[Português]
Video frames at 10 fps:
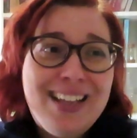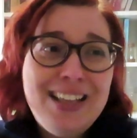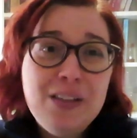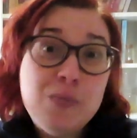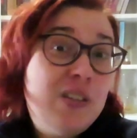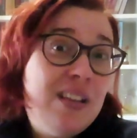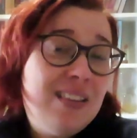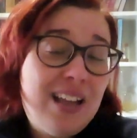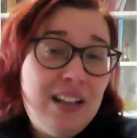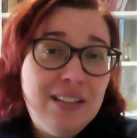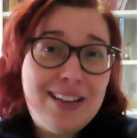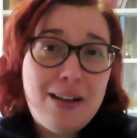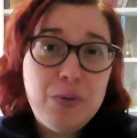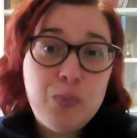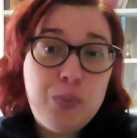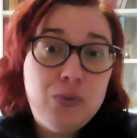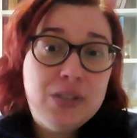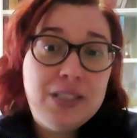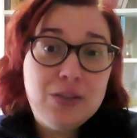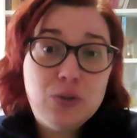em termos de Natal, acaba por
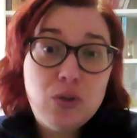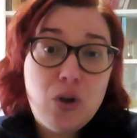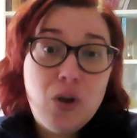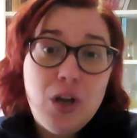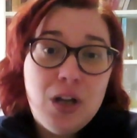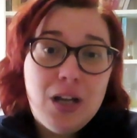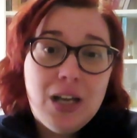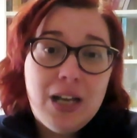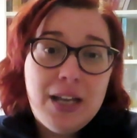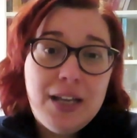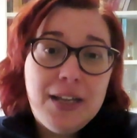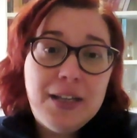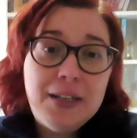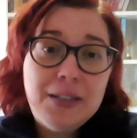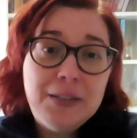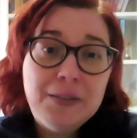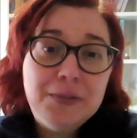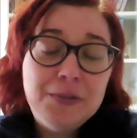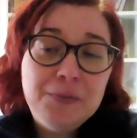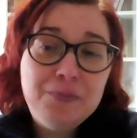ser só.
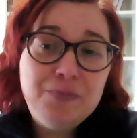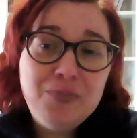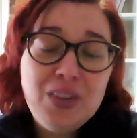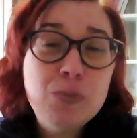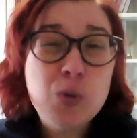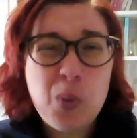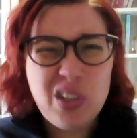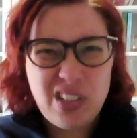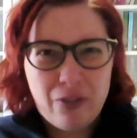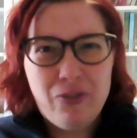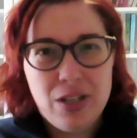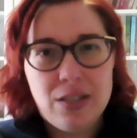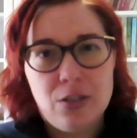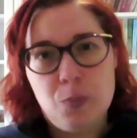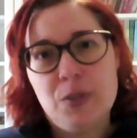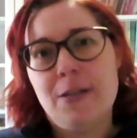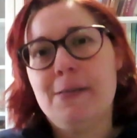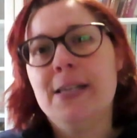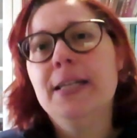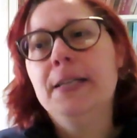Uh, temos poucas referências,
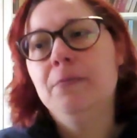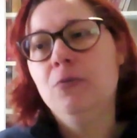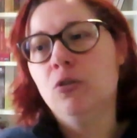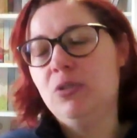percebem? Não